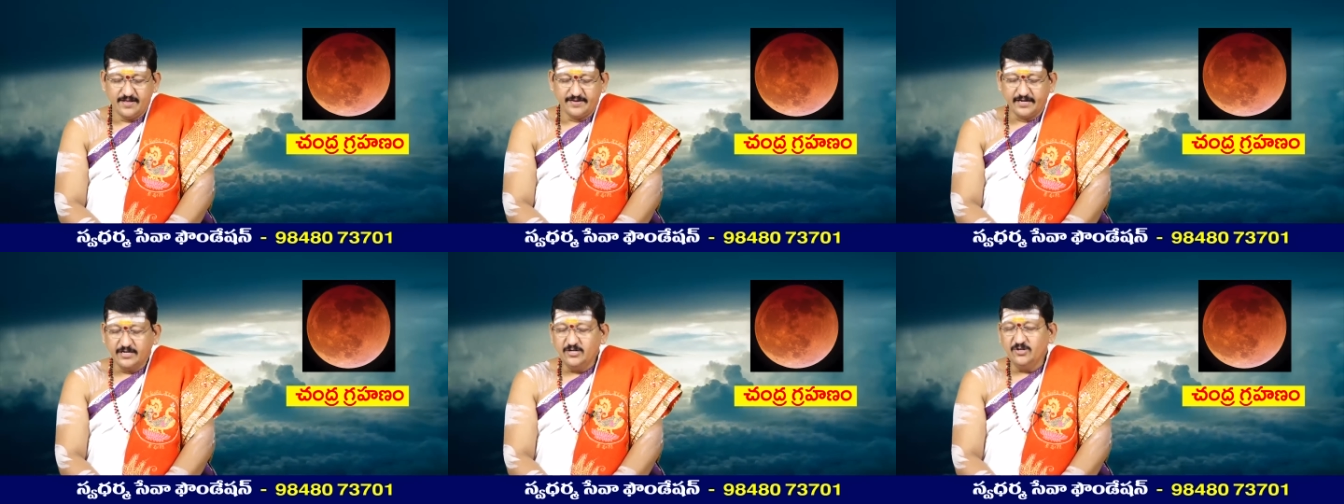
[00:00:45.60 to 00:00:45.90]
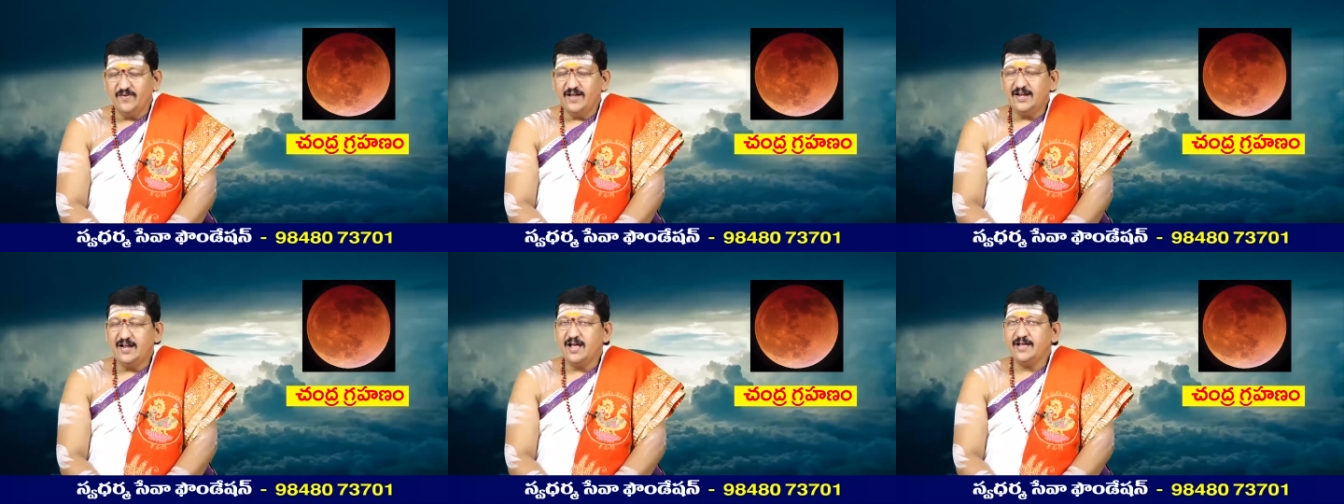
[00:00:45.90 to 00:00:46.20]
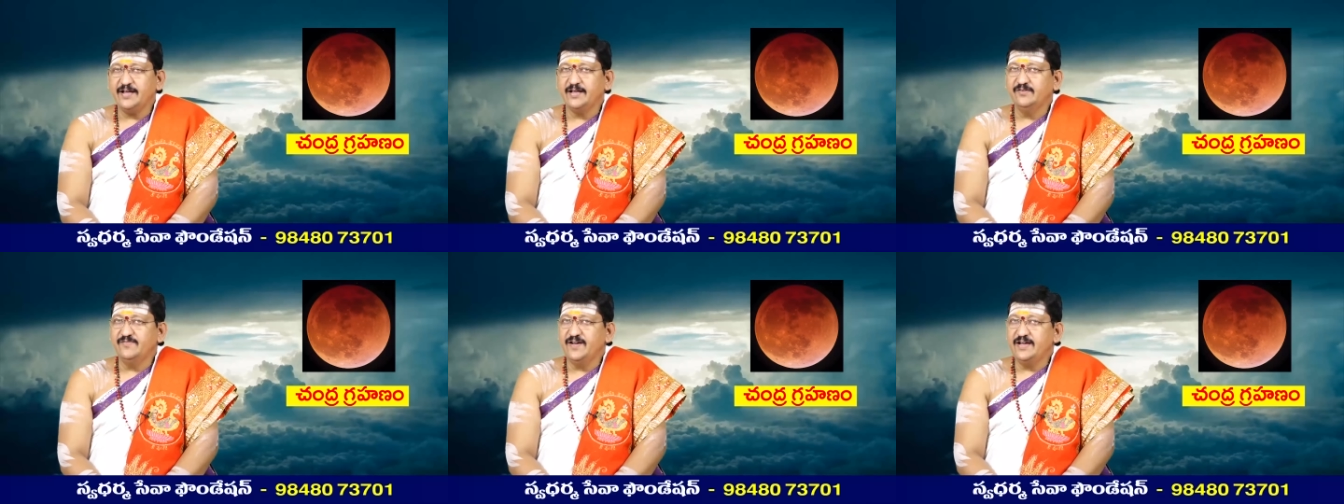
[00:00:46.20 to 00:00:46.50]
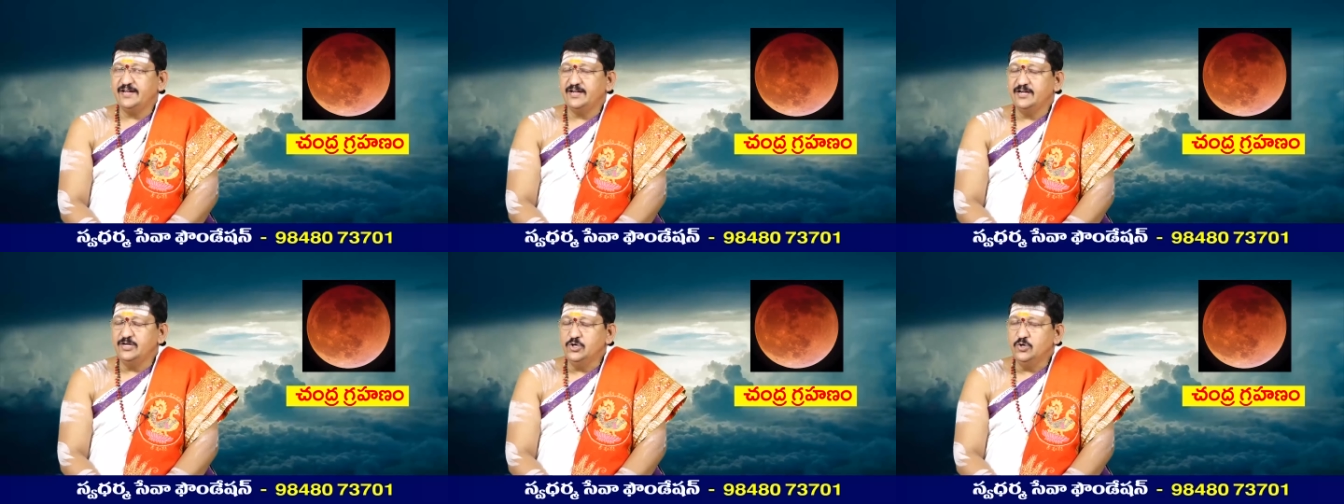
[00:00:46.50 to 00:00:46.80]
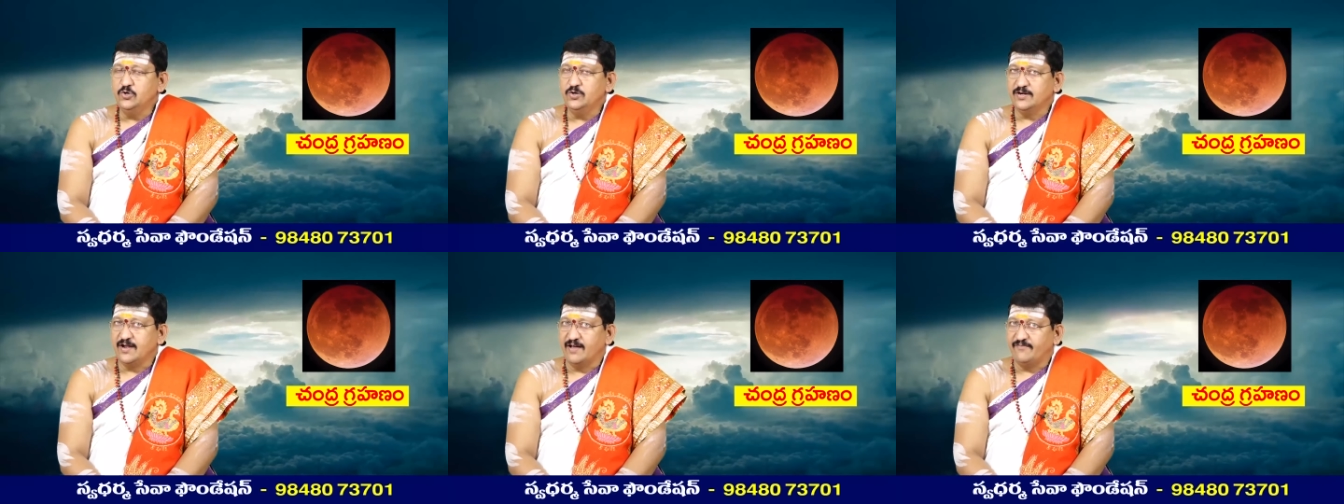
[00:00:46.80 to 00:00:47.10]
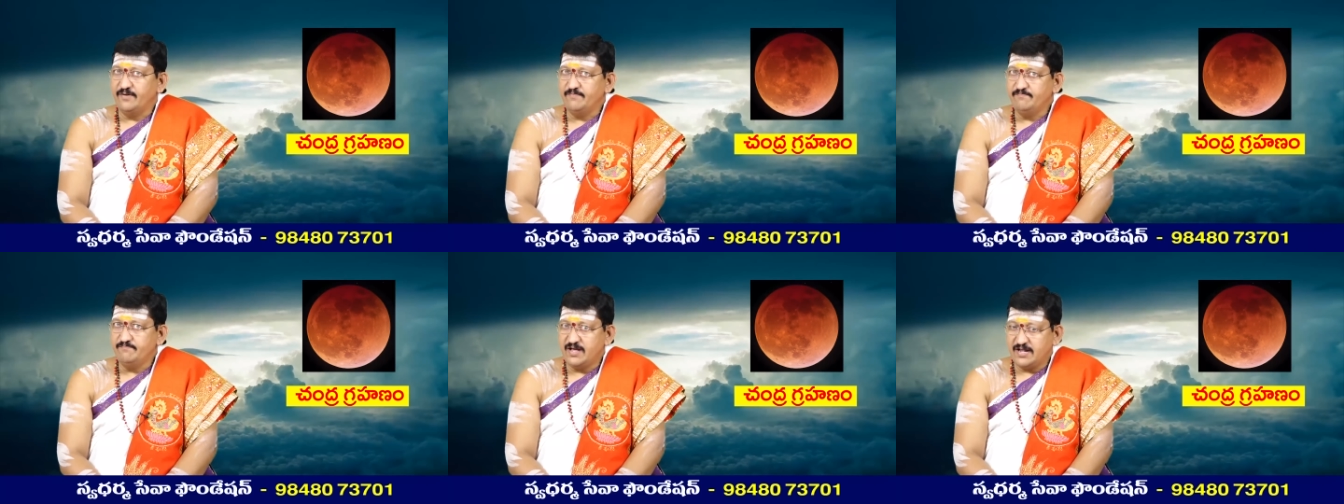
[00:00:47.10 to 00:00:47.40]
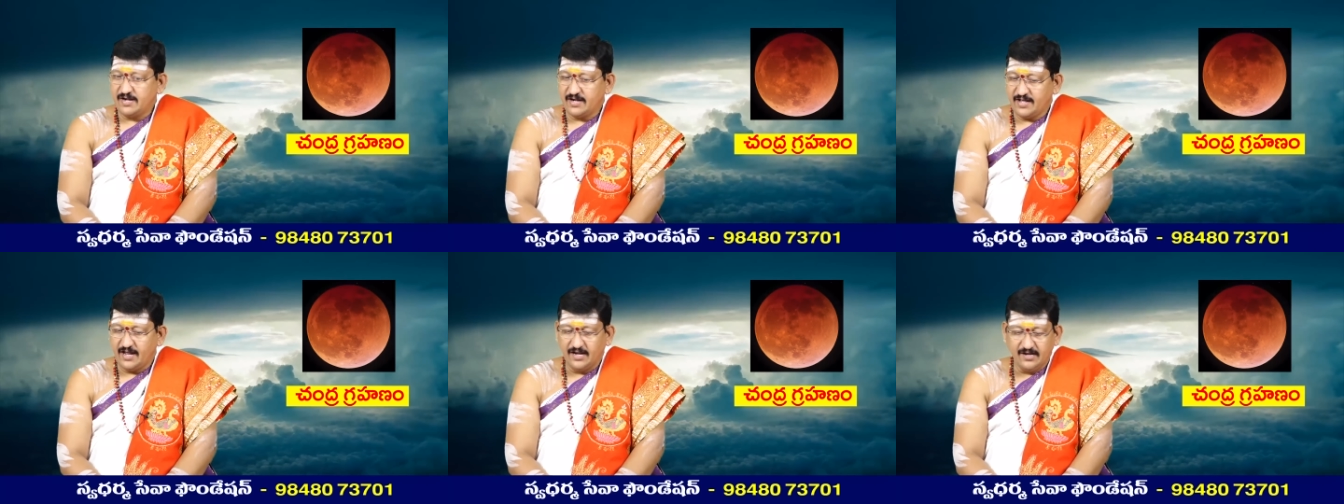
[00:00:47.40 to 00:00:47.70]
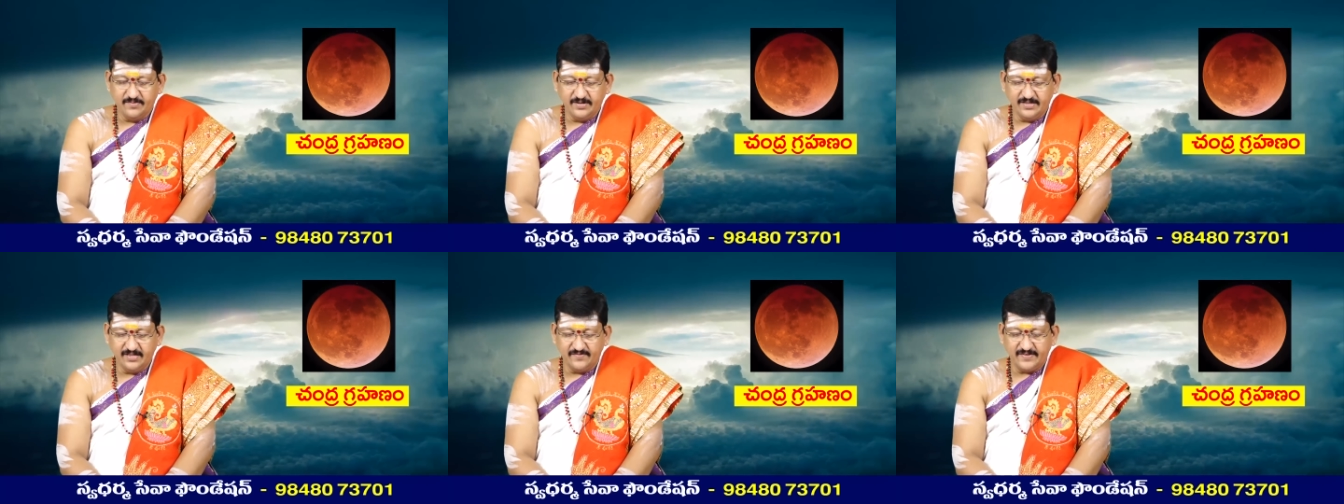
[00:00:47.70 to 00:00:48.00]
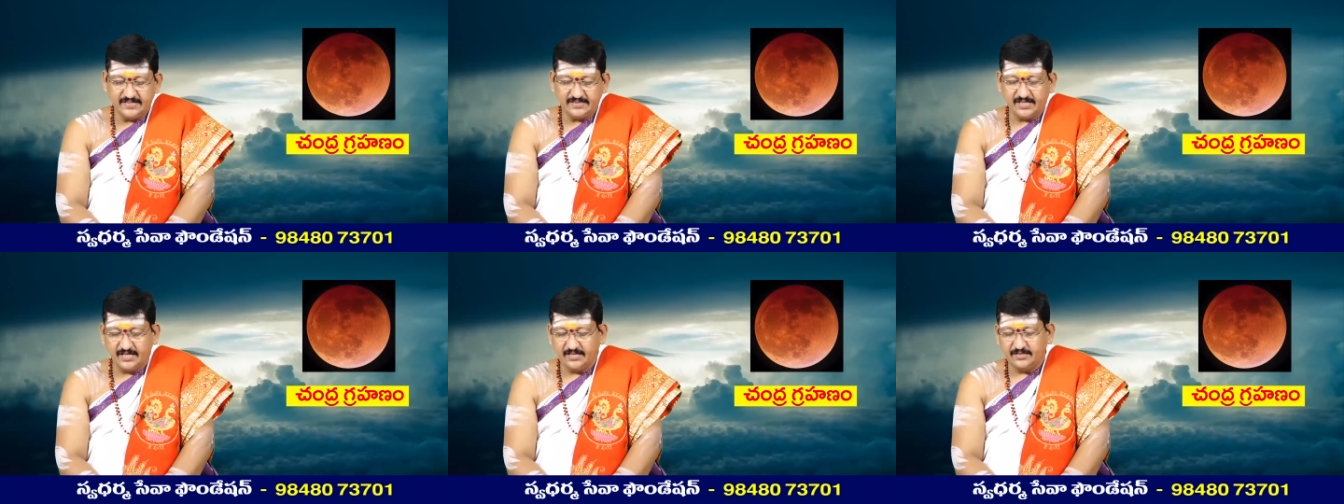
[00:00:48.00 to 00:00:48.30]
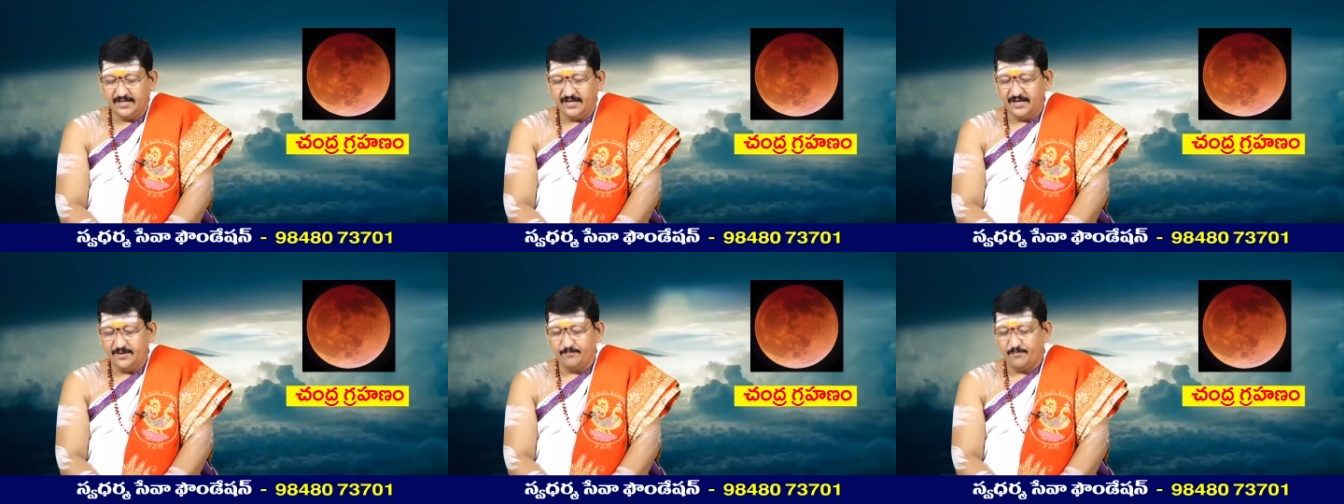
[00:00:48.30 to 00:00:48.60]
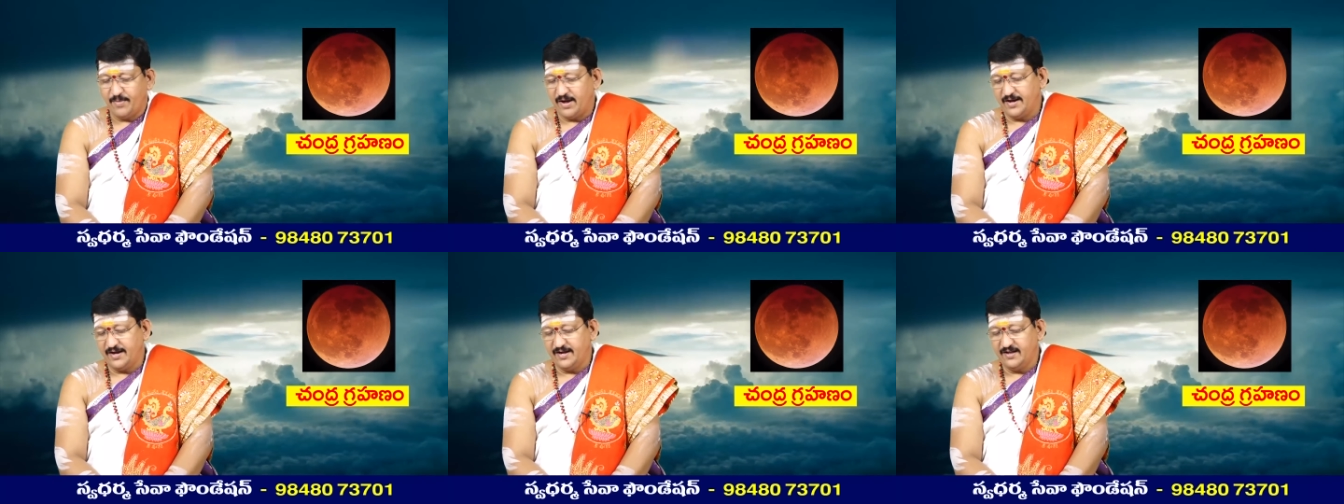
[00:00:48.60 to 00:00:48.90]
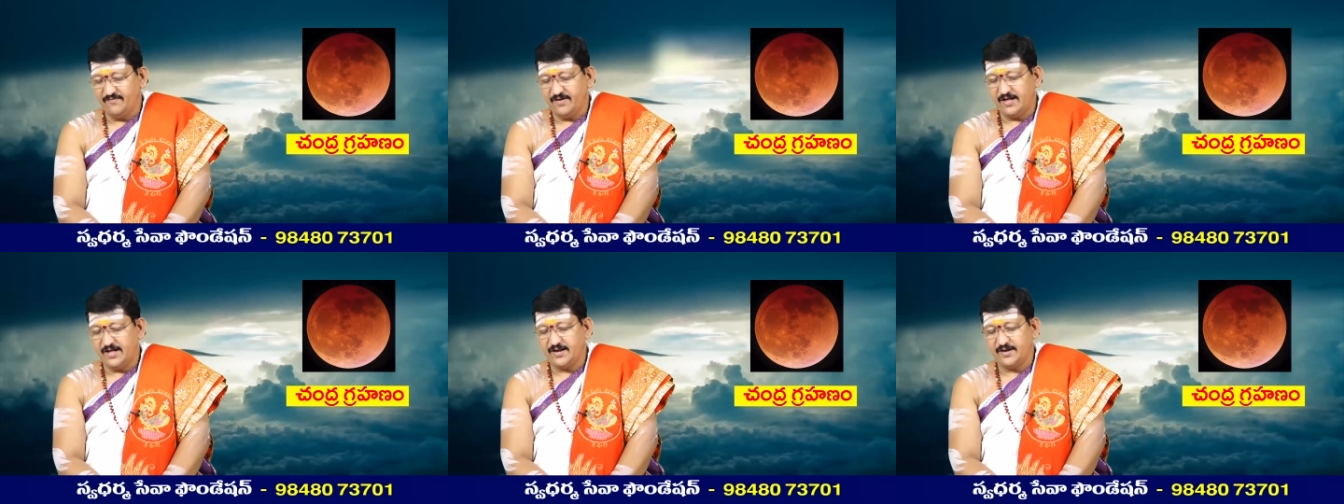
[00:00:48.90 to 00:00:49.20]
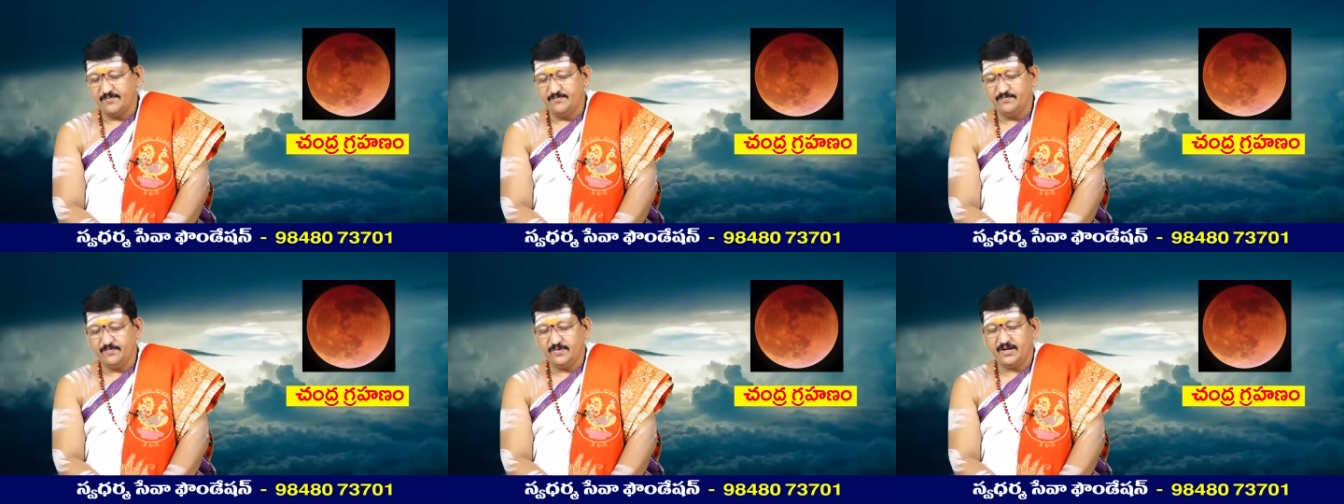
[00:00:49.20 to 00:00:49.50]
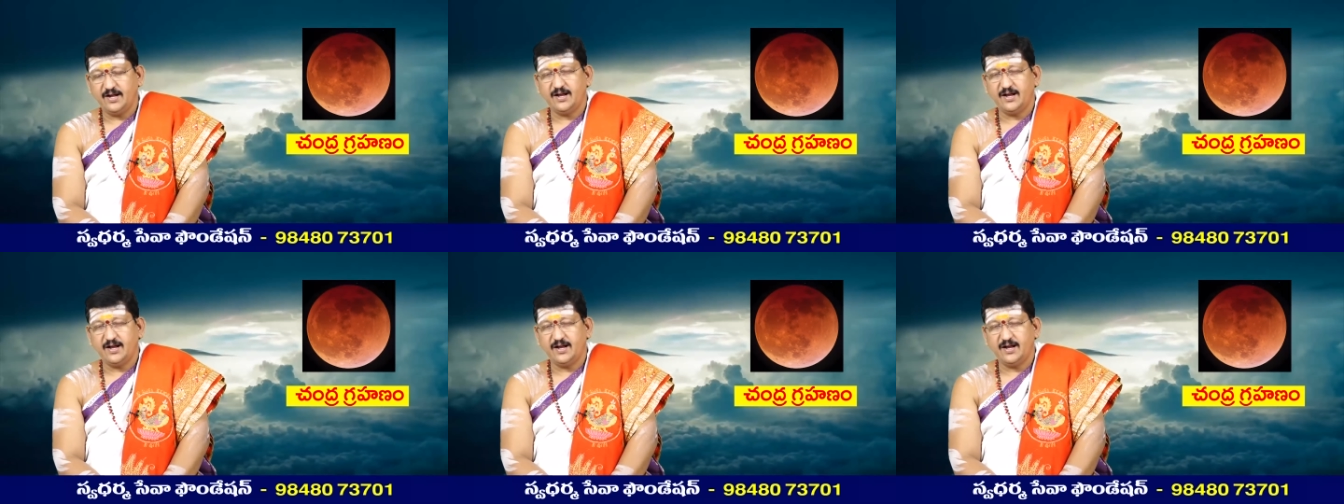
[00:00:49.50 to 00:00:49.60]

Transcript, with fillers: రెండు వేల ఇరవై రెండు నవంబర్ ఎనిమిదవ తేదీ మంగళవారం